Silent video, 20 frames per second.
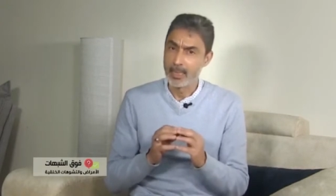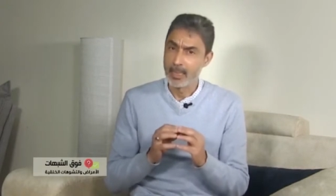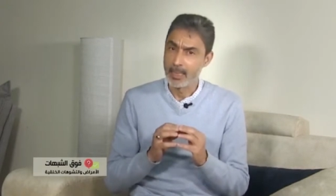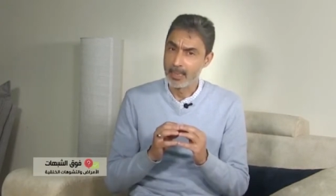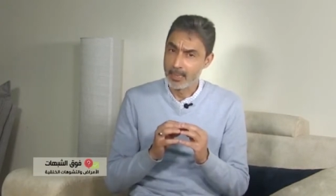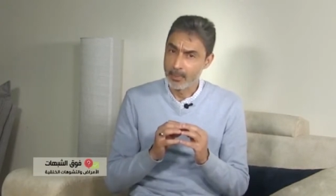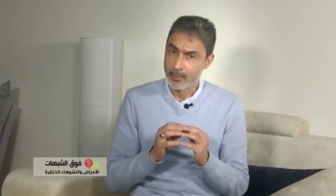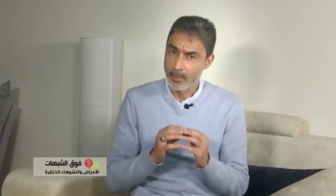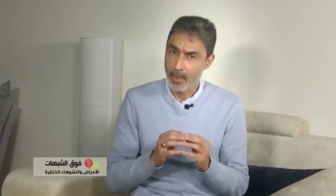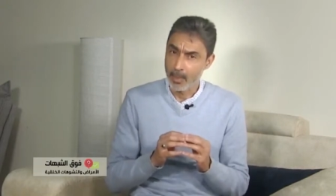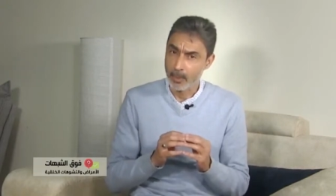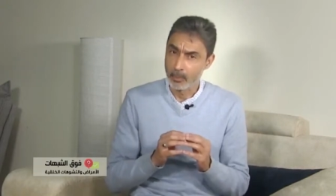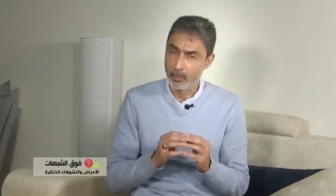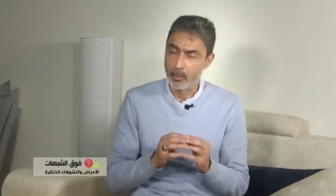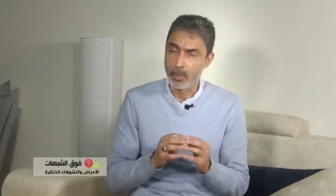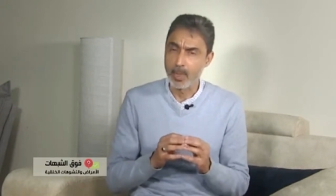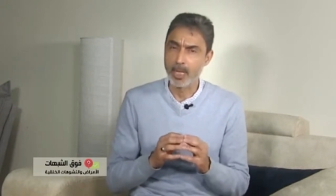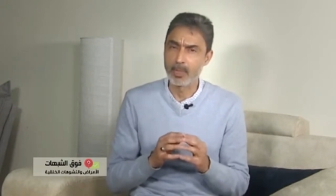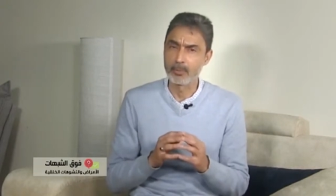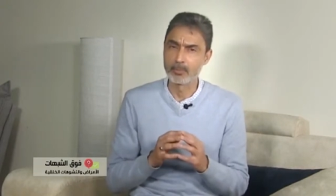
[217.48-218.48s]
هي
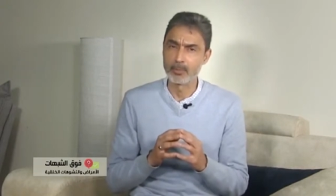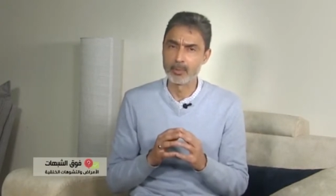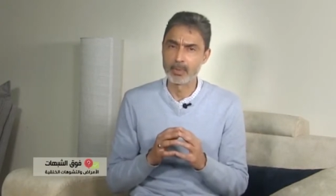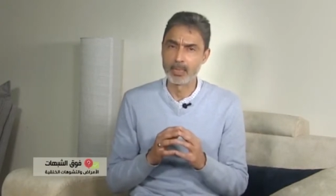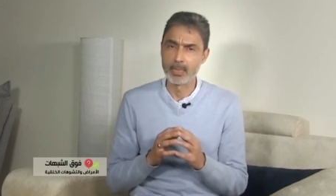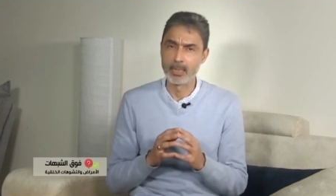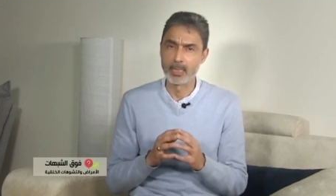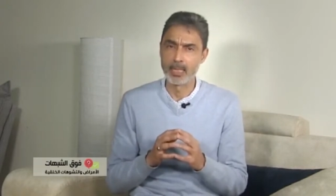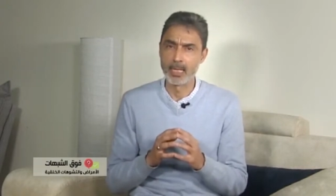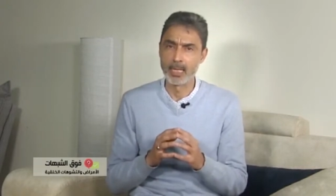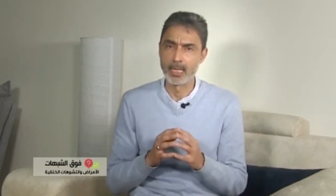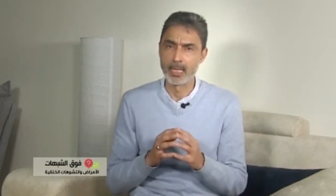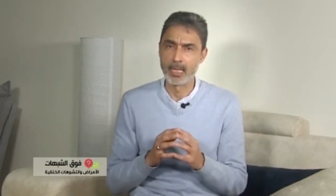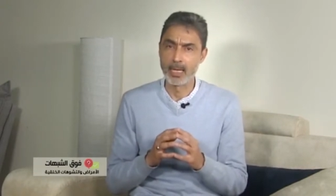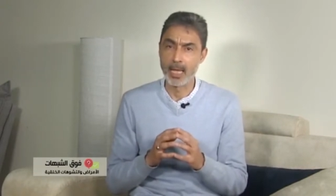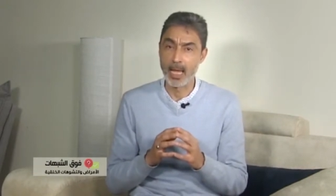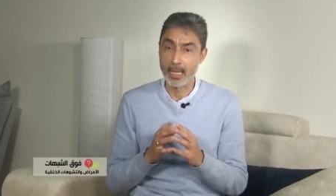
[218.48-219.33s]
مخلوقات لله